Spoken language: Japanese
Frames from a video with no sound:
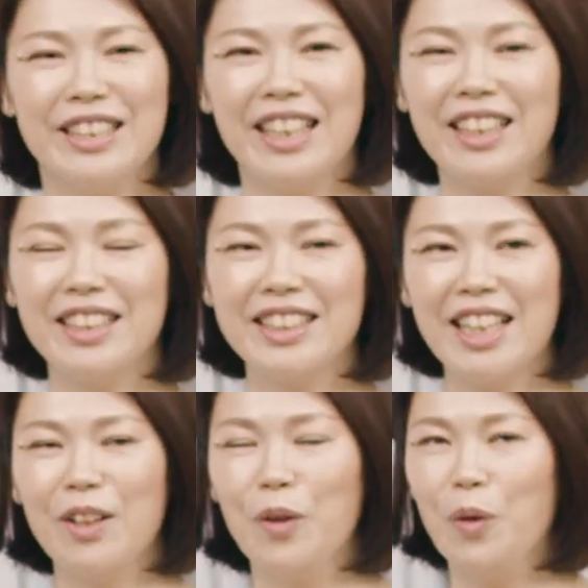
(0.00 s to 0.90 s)
なんか、
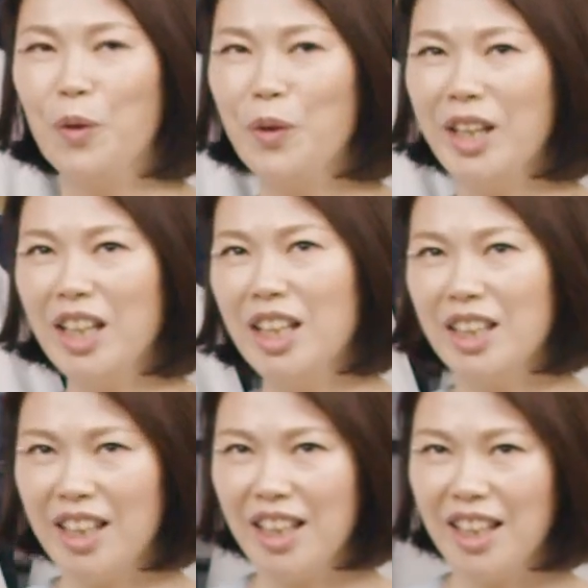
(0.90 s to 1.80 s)
じゃあ、オンエア
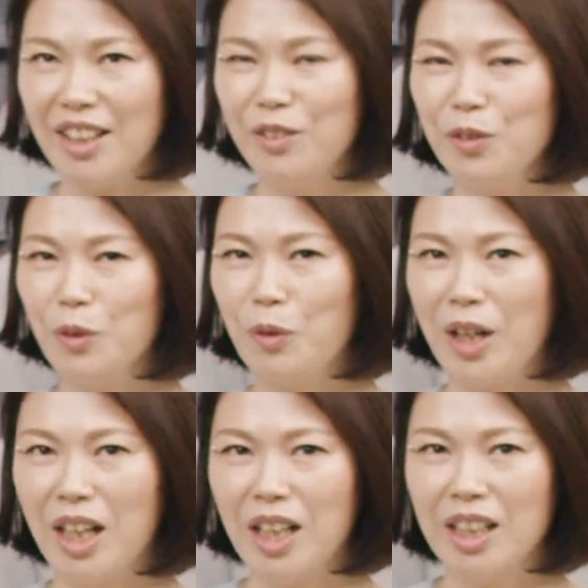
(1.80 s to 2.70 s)
で言うの
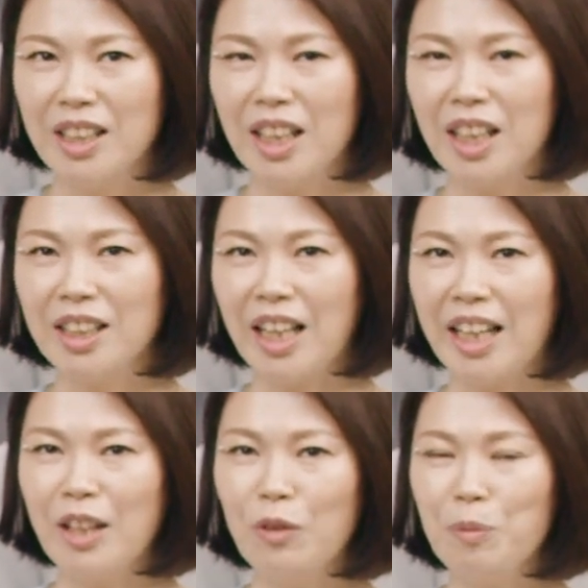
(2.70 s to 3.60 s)
は、なんか
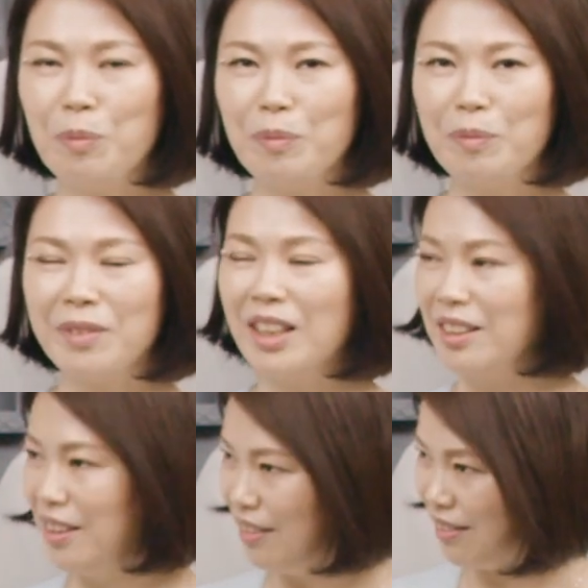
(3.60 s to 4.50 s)
竹の
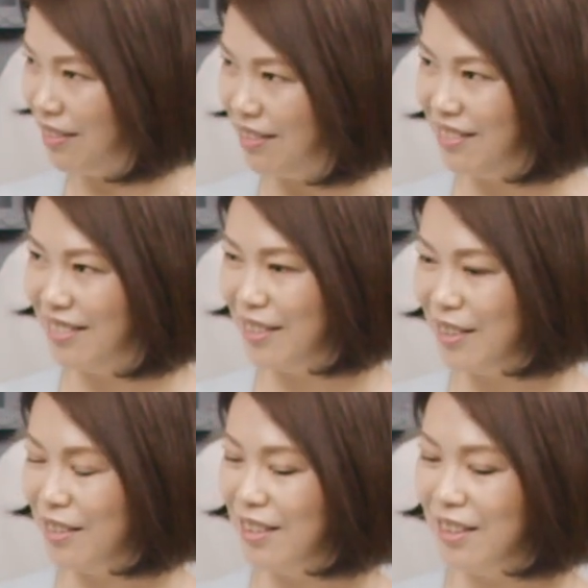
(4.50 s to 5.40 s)
何
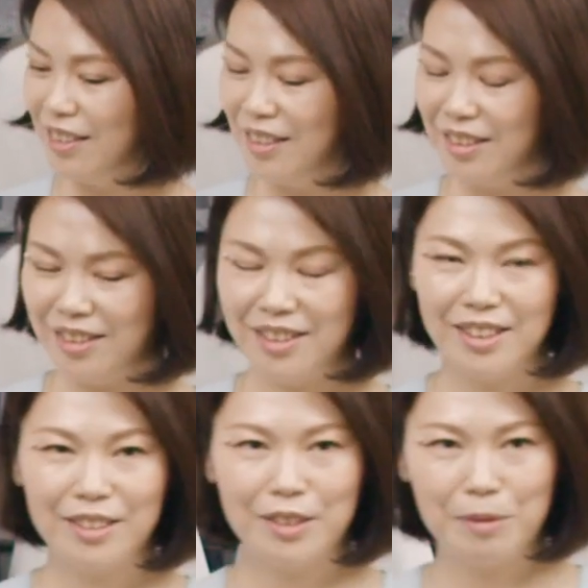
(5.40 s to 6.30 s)
竹の魅
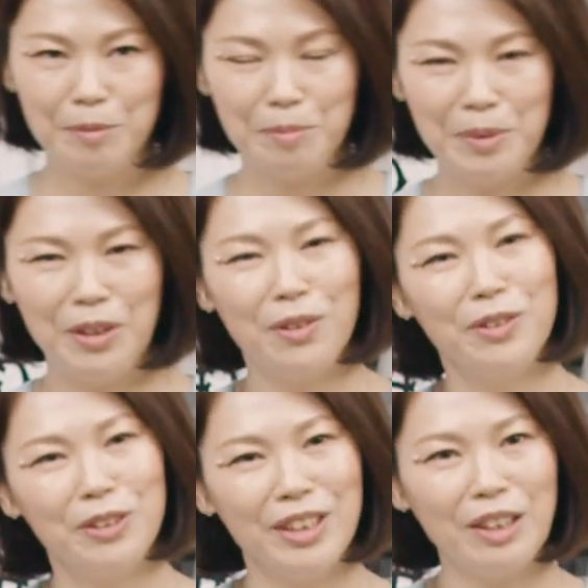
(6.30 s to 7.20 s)
力魅
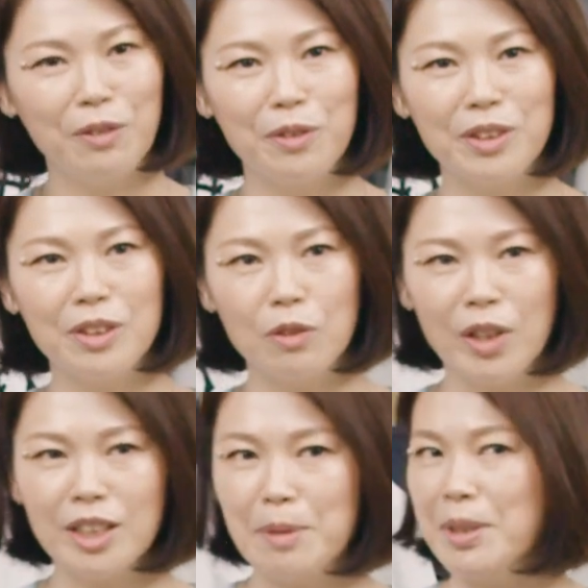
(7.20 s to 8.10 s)
力だとお
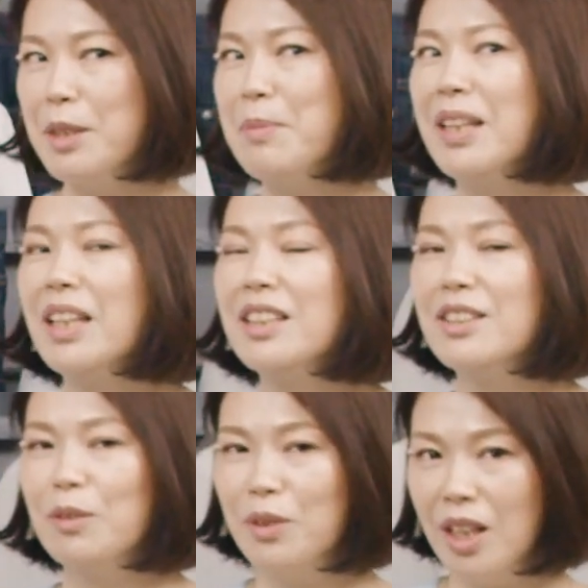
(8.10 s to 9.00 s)
客様つまんないで
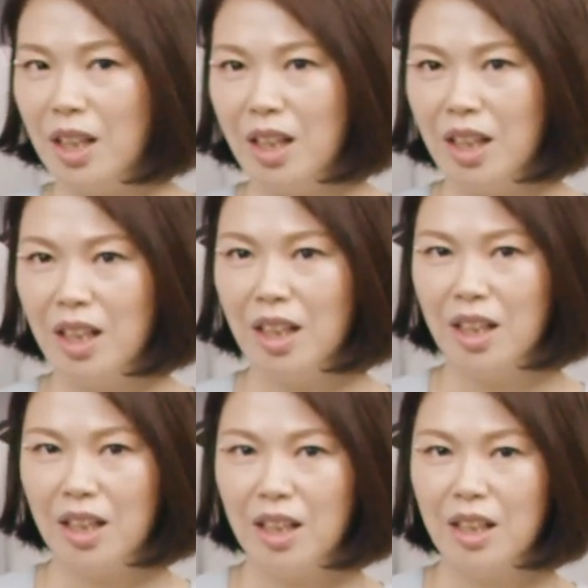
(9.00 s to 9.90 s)
すよねか、う
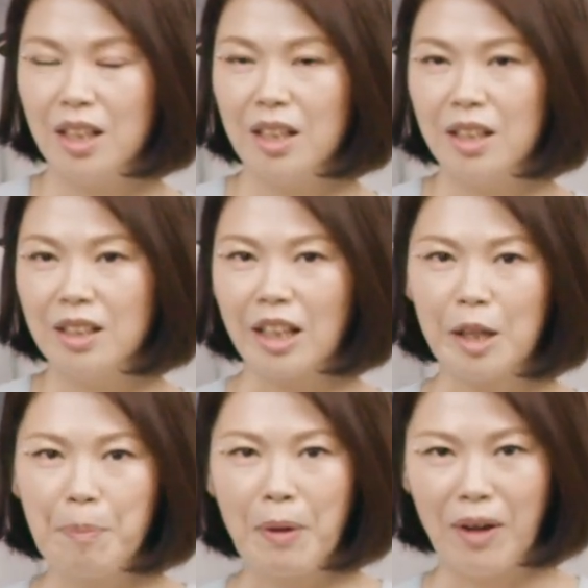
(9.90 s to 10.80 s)
ん、
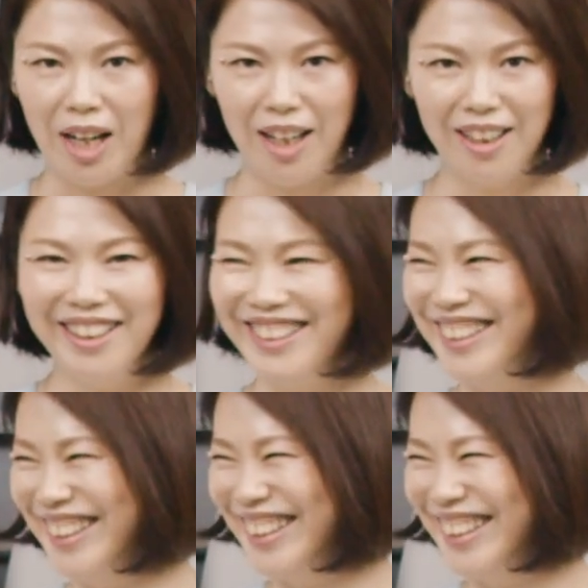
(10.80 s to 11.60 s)
竹パワー